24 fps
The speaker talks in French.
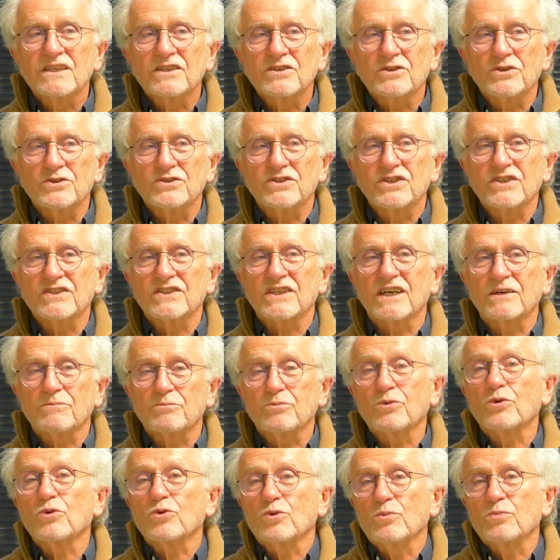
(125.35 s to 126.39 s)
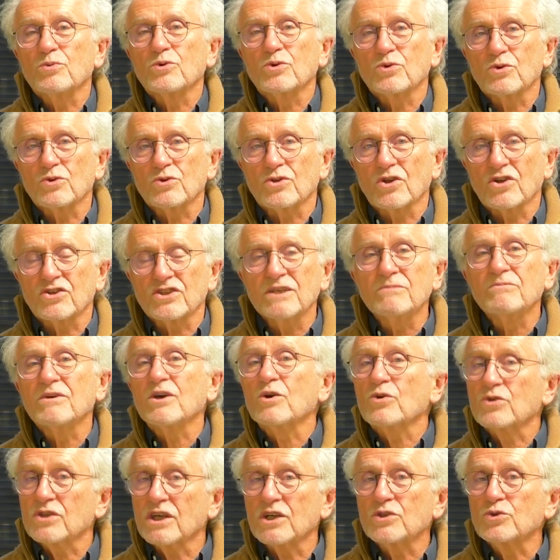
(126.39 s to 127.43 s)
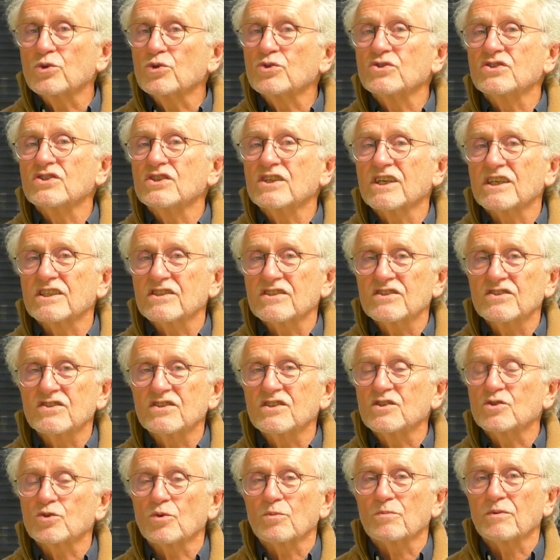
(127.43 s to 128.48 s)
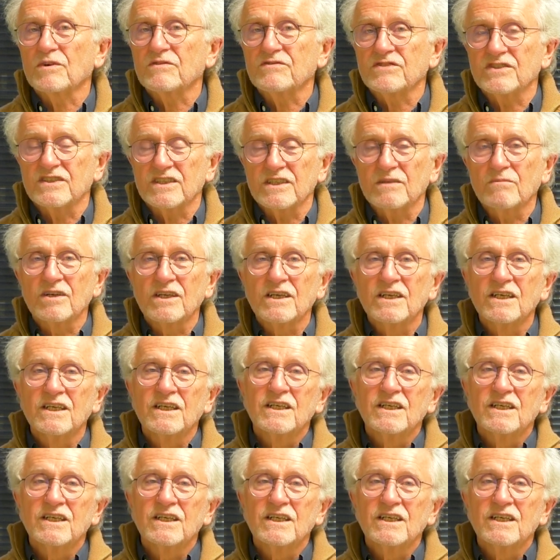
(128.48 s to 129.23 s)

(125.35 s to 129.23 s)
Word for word: des uns pour le peu qu'on en ait, mais on a d'autres cicatrices qui ne sont pas visibles,